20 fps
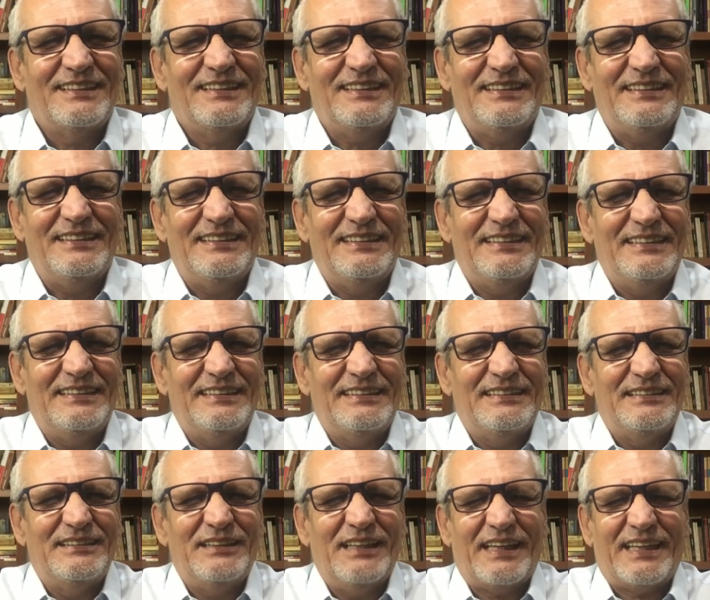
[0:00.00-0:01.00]

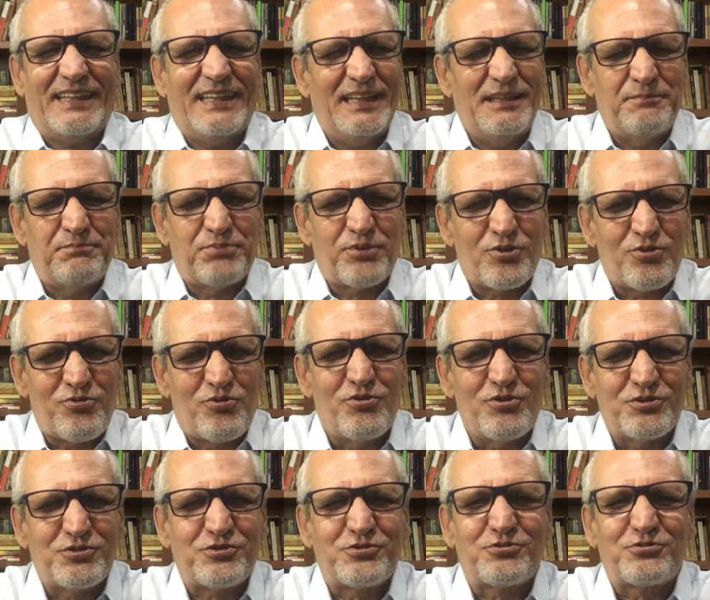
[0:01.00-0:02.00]
E, e, aquele
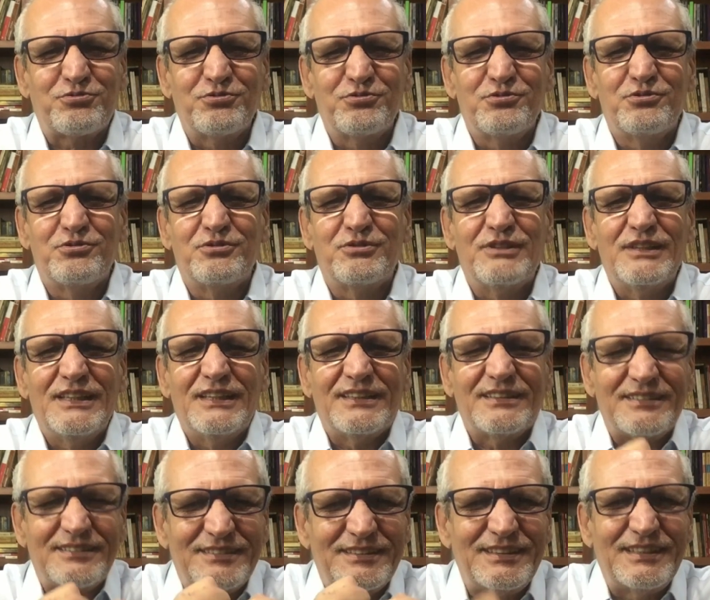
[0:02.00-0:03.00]
procônsul
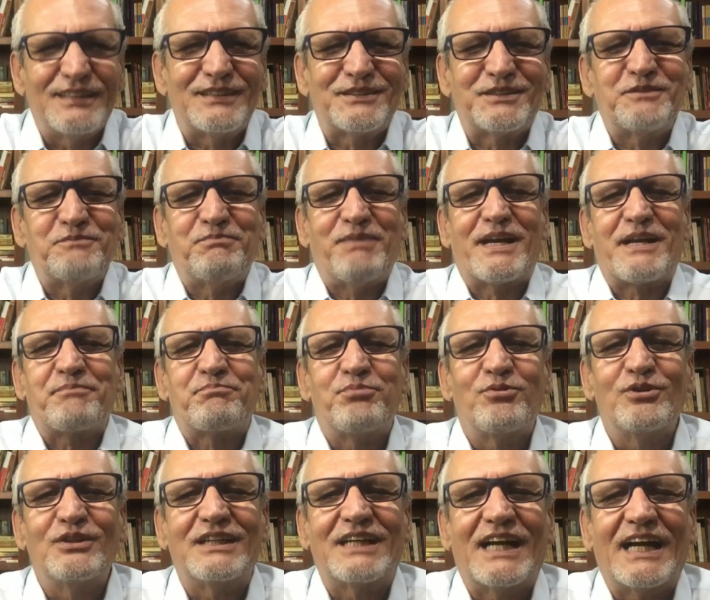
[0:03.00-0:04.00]
disse para
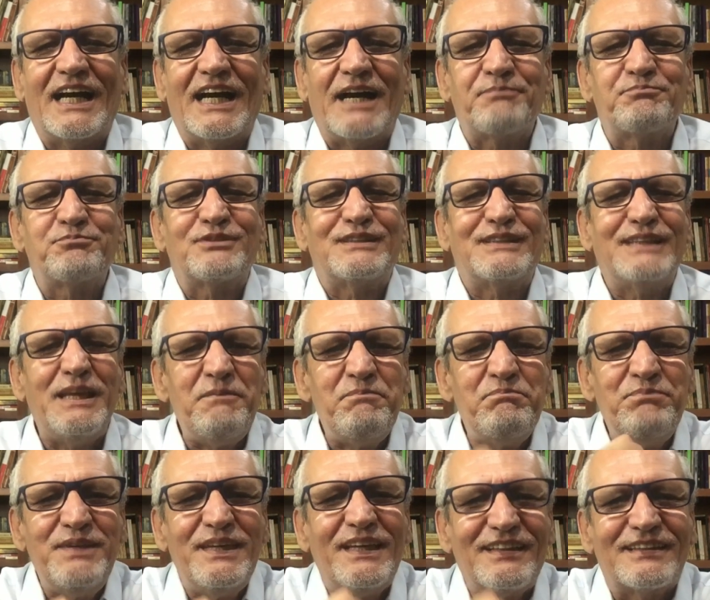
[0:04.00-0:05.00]
Policarpo: Tem
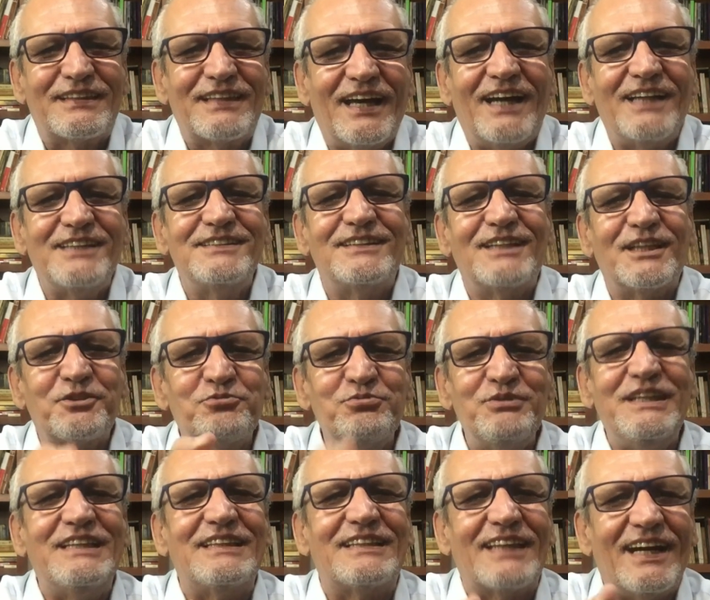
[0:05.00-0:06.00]
piedade da
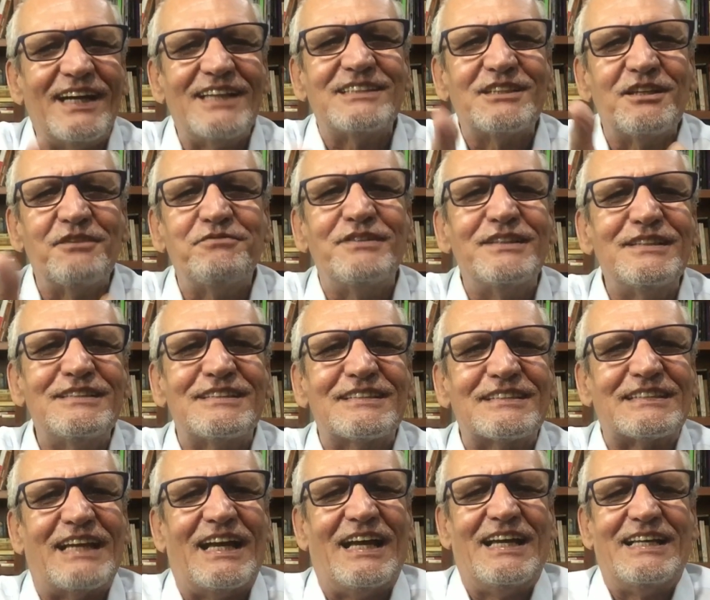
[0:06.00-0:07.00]
tua idade
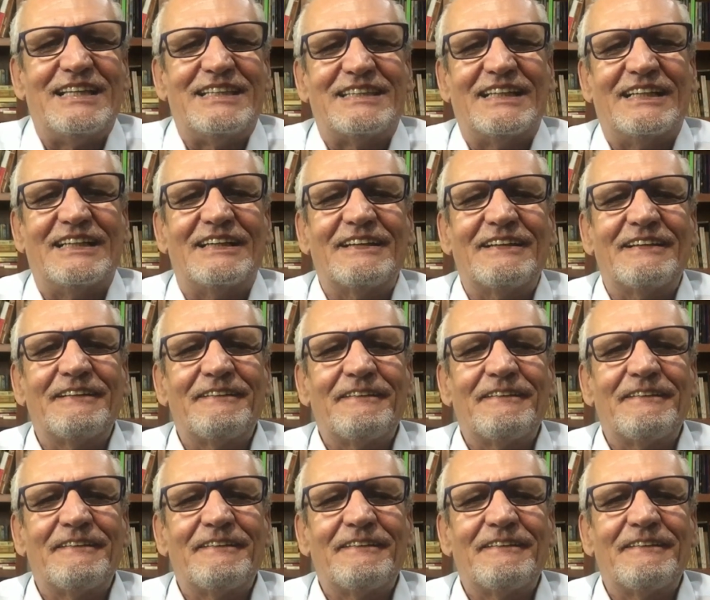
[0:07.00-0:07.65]
avançada.